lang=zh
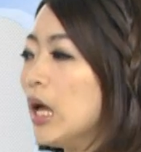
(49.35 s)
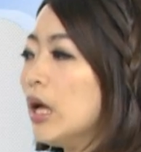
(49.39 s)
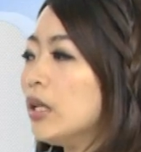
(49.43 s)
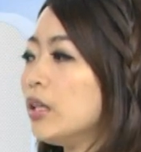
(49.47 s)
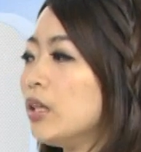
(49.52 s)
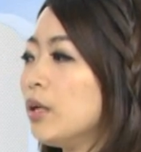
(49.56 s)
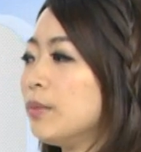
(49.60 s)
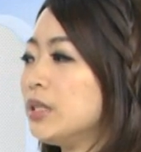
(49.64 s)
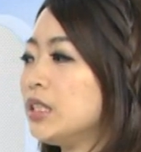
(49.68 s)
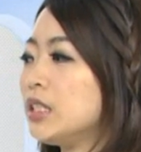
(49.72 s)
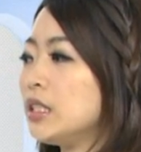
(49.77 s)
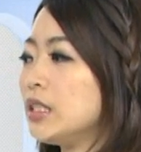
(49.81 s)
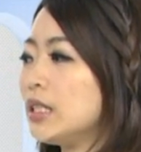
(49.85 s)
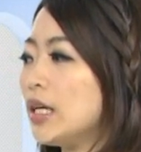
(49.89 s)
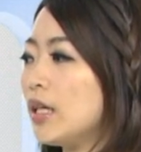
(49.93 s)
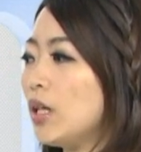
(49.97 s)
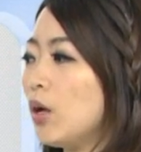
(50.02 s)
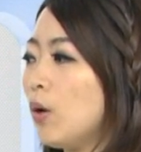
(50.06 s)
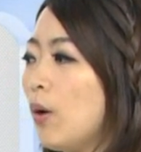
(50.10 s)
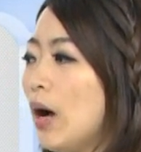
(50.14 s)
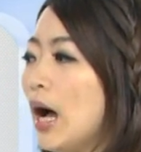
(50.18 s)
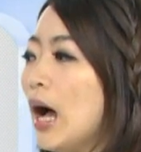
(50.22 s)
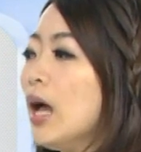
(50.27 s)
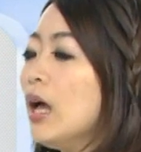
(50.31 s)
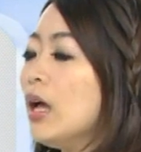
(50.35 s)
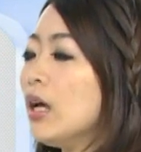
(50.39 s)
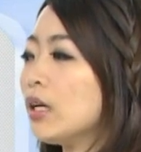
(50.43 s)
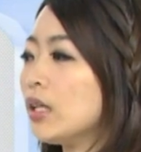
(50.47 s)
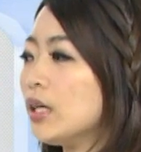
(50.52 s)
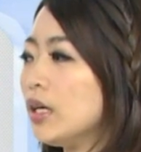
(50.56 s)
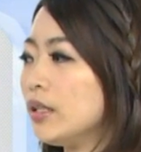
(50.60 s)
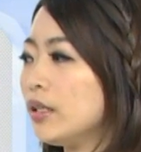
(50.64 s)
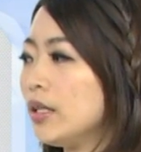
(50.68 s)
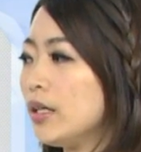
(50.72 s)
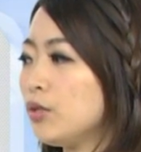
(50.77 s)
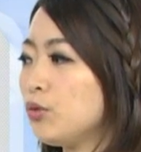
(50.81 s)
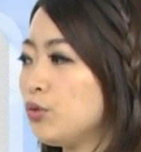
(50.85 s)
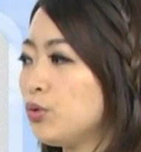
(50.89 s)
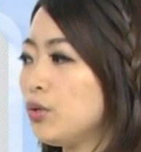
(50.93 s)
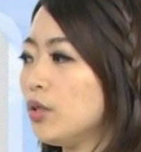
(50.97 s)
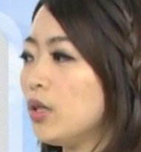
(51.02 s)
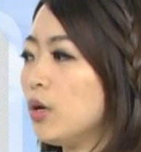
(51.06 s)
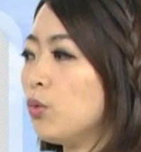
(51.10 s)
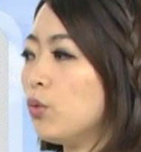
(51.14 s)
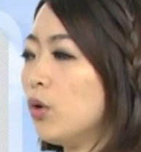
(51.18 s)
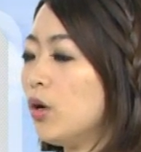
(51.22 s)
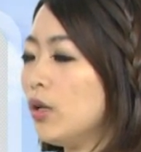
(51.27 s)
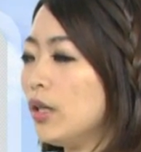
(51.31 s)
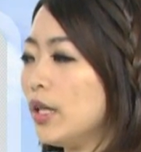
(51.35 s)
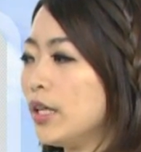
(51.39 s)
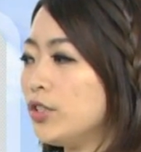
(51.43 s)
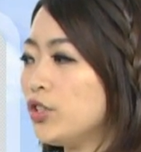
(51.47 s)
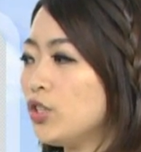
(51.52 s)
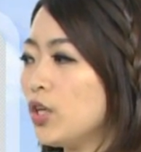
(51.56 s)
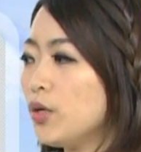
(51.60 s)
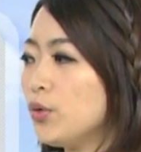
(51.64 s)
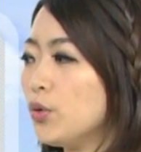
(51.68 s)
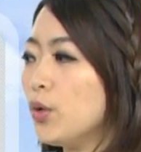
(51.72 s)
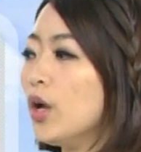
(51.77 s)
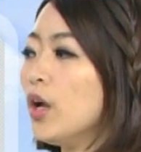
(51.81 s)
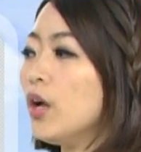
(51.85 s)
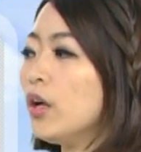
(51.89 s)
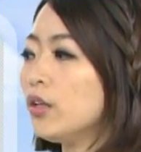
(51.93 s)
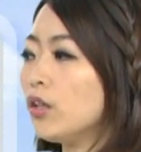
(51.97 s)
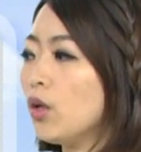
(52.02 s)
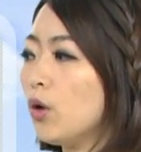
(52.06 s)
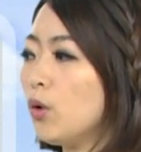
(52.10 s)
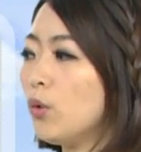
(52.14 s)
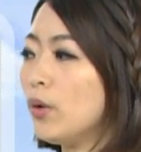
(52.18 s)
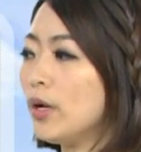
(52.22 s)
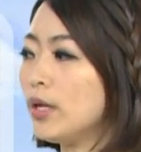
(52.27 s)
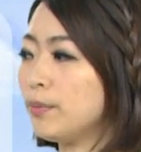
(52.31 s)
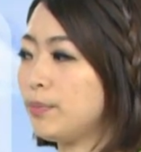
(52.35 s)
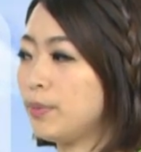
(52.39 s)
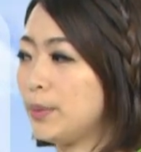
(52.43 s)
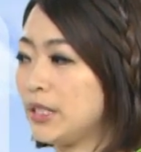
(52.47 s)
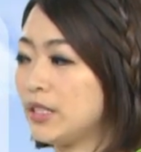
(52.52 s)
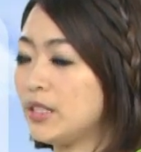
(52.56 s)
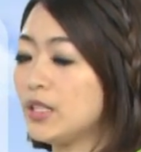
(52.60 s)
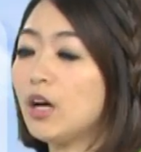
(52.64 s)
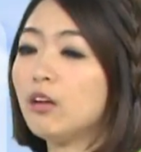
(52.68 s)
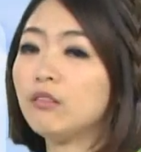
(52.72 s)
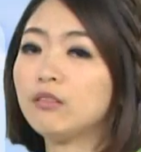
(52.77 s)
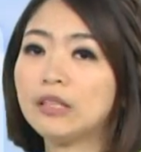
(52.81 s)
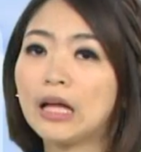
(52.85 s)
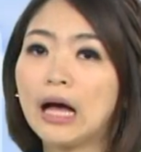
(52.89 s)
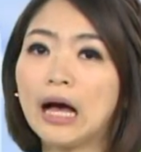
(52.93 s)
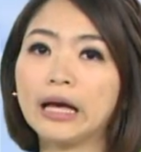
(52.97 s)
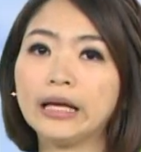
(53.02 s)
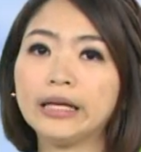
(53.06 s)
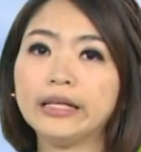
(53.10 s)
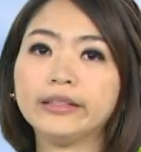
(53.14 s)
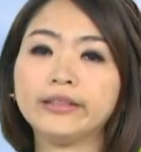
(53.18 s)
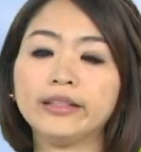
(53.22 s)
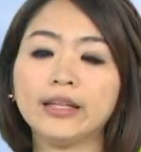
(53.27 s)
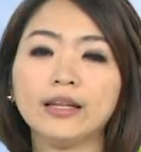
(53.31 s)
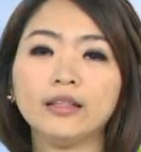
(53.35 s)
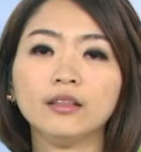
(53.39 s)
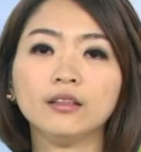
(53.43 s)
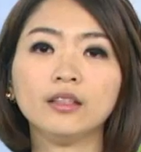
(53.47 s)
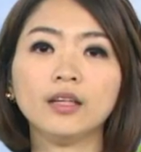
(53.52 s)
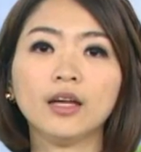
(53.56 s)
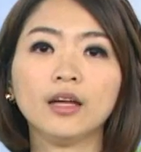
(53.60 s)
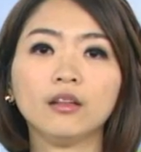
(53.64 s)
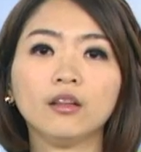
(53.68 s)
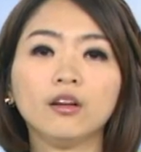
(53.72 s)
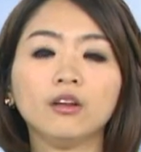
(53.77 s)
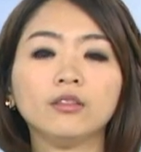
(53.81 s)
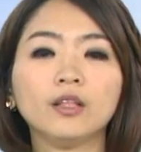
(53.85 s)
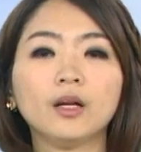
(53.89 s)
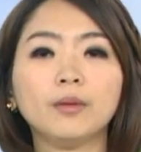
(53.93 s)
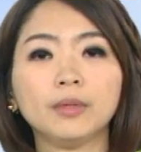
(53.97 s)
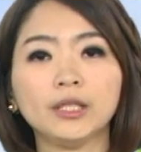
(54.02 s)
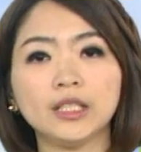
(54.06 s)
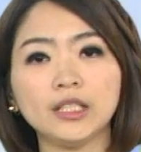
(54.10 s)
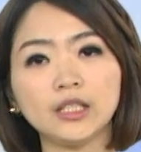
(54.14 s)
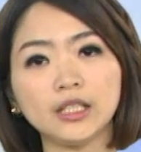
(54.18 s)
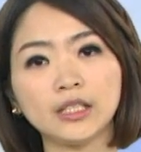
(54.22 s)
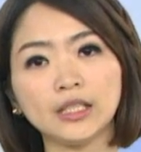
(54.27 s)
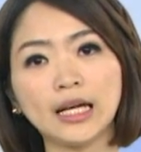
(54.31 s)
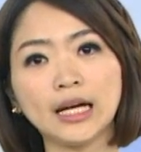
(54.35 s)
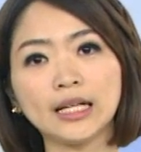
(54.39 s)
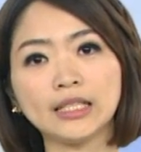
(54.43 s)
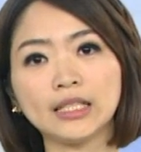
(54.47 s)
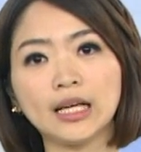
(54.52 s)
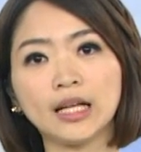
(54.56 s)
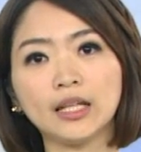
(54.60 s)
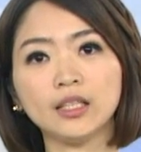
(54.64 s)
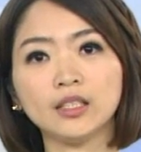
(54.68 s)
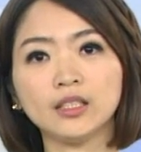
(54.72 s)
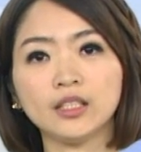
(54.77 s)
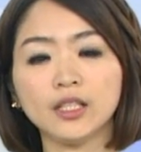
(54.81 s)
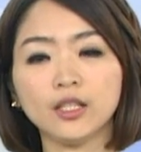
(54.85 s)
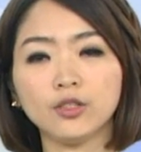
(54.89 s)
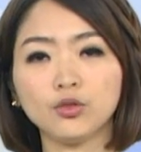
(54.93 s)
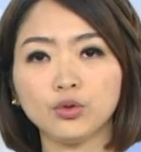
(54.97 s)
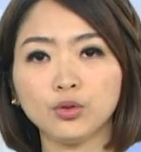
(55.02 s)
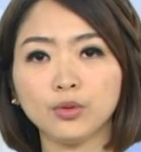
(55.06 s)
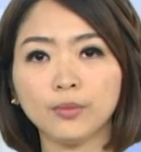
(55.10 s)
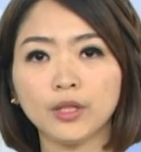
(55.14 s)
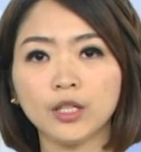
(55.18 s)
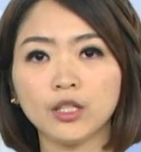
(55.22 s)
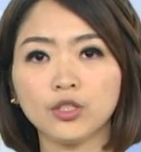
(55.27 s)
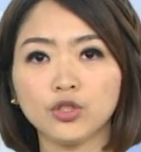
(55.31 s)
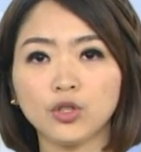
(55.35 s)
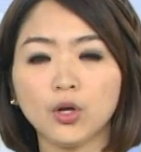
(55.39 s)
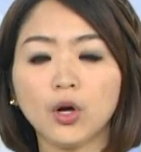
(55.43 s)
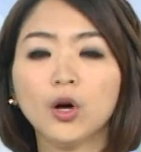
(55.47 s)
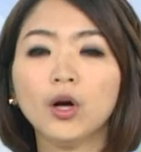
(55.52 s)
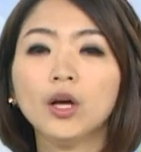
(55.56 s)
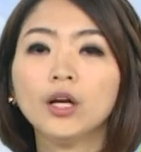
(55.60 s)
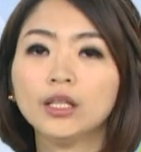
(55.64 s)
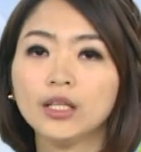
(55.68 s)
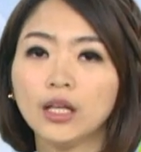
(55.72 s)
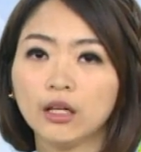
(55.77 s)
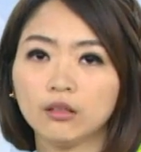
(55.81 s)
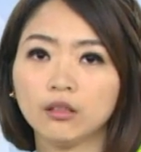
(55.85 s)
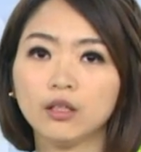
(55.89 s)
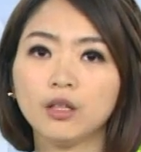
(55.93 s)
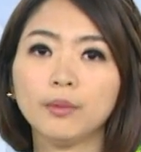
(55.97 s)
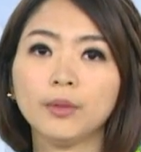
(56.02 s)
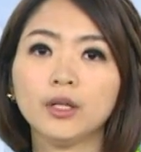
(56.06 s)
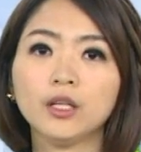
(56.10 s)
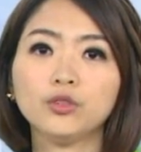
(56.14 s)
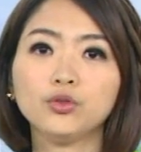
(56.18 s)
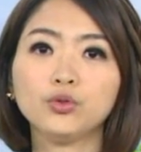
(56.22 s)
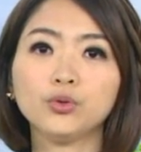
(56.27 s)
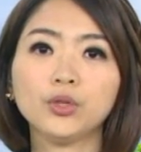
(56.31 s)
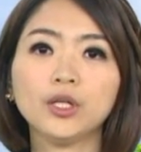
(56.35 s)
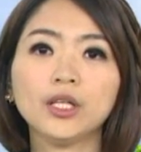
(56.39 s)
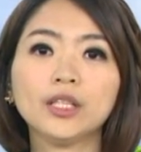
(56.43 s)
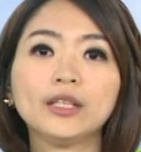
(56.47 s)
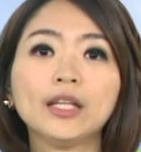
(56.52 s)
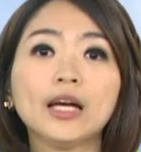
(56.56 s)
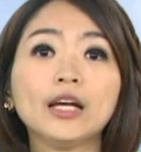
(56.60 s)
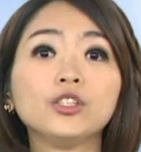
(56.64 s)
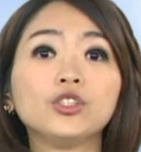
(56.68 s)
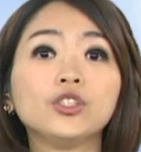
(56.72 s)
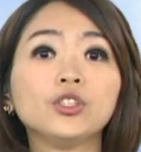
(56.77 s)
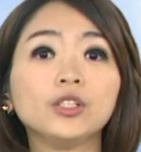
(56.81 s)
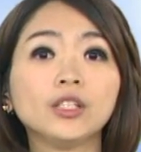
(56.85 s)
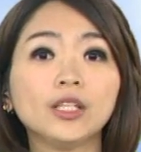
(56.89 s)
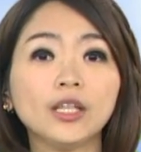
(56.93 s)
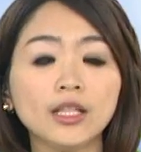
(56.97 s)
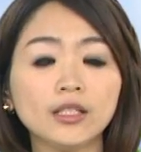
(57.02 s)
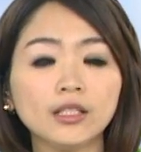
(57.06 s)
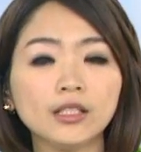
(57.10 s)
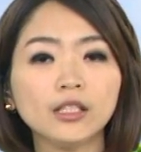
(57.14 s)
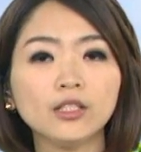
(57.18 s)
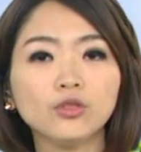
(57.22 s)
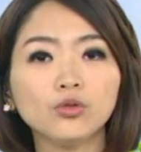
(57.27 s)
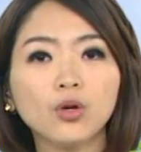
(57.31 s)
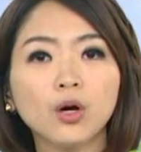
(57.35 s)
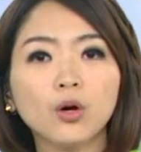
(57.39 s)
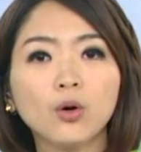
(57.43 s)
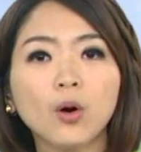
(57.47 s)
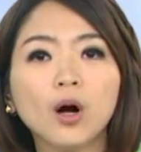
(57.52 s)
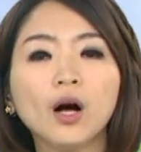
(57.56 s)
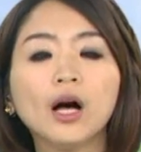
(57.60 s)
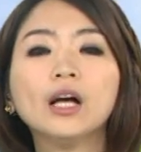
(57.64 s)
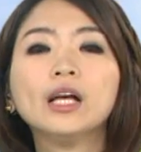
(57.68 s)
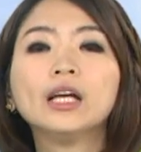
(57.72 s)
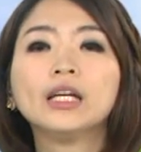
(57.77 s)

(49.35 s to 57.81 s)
那么今天的话，各地区的午后雷阵雨都会比较大一点点哦，那么提醒大家了，今天出门的时候要特别的注意。但是天气状况